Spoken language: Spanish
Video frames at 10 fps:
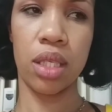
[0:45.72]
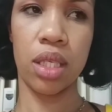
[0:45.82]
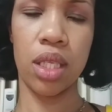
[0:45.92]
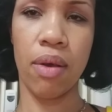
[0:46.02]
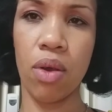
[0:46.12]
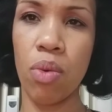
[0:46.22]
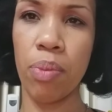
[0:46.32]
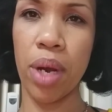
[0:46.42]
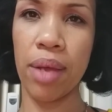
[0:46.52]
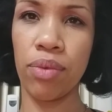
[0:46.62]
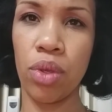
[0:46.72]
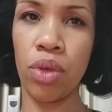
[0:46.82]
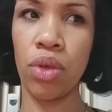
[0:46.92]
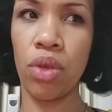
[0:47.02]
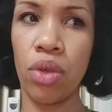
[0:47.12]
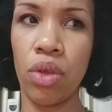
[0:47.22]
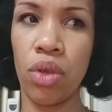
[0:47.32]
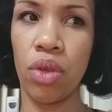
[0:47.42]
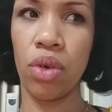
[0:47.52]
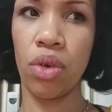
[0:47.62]
estaba comprando,
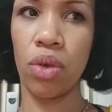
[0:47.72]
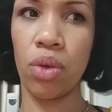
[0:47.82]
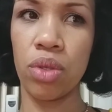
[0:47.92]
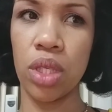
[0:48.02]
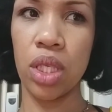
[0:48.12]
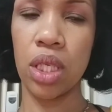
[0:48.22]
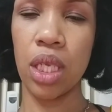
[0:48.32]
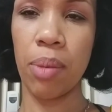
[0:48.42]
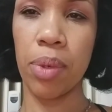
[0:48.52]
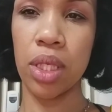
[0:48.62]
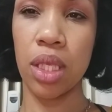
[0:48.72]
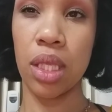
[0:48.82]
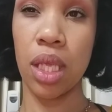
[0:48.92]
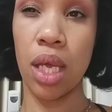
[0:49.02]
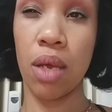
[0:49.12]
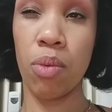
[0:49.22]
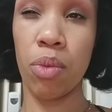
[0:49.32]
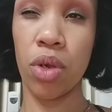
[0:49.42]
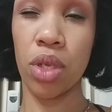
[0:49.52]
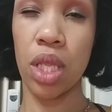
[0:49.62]
o no sé si se la presenté
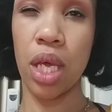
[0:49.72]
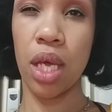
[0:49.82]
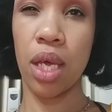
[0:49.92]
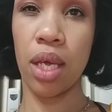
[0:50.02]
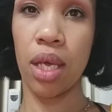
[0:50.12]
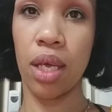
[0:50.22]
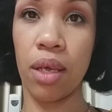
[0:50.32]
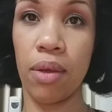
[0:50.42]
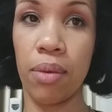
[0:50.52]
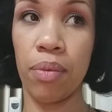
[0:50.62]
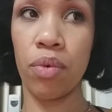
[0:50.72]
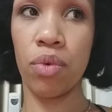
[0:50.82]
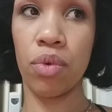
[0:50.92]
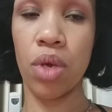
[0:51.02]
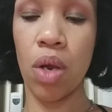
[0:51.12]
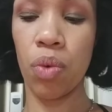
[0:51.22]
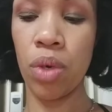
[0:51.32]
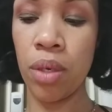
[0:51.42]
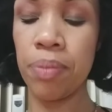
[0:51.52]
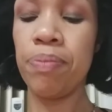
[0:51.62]
un blog de un
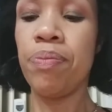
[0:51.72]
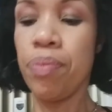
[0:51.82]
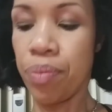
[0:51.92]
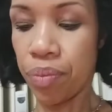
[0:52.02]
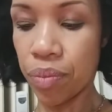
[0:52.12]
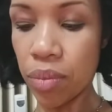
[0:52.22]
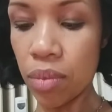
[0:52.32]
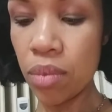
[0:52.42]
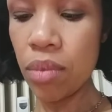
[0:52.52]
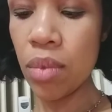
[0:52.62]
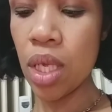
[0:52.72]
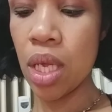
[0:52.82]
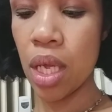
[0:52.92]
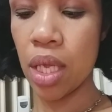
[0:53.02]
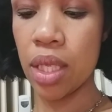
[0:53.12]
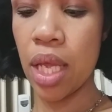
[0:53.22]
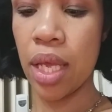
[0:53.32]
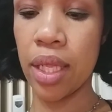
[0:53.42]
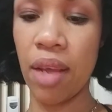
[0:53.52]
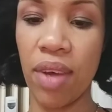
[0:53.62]
Jaúl, es
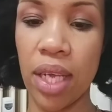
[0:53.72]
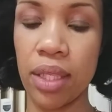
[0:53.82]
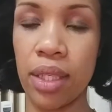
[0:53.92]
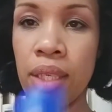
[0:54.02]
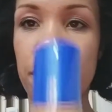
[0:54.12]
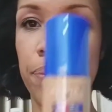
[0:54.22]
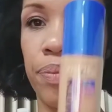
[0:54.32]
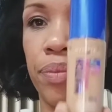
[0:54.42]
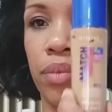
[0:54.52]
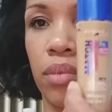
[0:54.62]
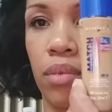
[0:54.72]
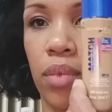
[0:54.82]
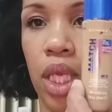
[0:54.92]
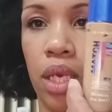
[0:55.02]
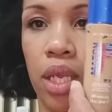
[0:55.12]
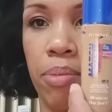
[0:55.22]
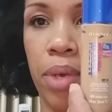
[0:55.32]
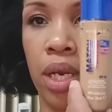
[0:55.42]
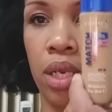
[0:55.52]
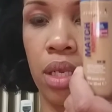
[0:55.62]
de esta base, de
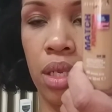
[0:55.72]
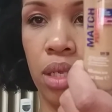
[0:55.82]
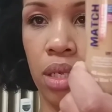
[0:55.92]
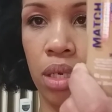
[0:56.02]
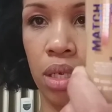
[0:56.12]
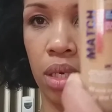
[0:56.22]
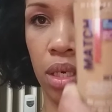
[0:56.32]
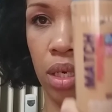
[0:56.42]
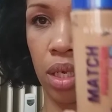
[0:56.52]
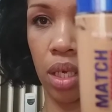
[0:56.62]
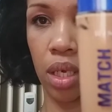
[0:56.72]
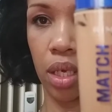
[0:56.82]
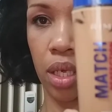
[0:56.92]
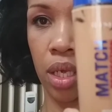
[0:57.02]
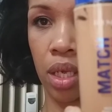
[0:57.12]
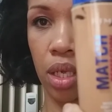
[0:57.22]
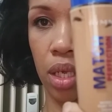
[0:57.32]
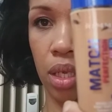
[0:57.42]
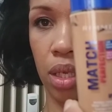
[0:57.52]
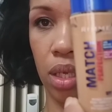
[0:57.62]
Rimmel, aquí,
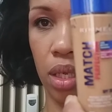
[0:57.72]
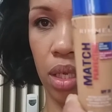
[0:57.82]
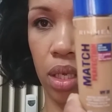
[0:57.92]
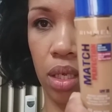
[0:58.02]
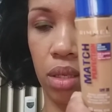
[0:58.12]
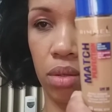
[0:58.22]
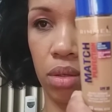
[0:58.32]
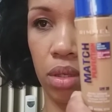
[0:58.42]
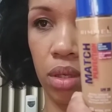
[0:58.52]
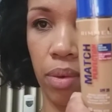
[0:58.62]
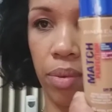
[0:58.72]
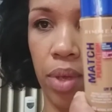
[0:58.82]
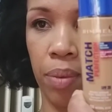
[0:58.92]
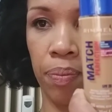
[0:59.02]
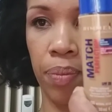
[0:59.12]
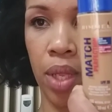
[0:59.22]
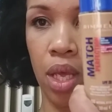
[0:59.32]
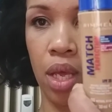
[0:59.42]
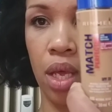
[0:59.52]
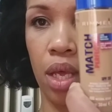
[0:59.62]
no sé si se ve bien,
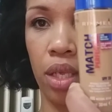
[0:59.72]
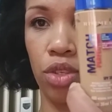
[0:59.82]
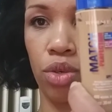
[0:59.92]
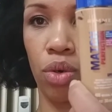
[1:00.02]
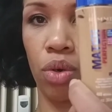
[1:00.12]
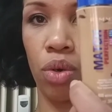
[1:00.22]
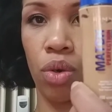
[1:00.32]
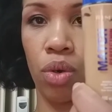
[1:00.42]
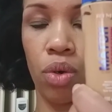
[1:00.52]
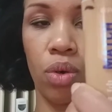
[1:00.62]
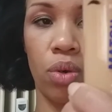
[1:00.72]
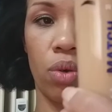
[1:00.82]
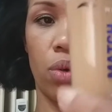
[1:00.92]
yo,